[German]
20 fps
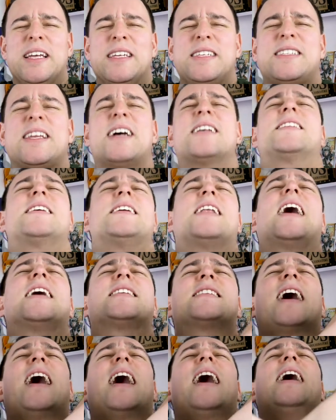mich, dass ihr da
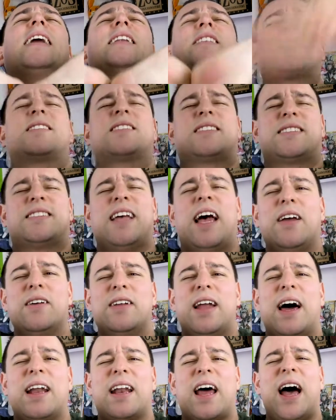seid.
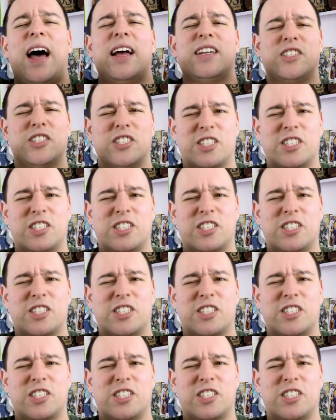Sayonara,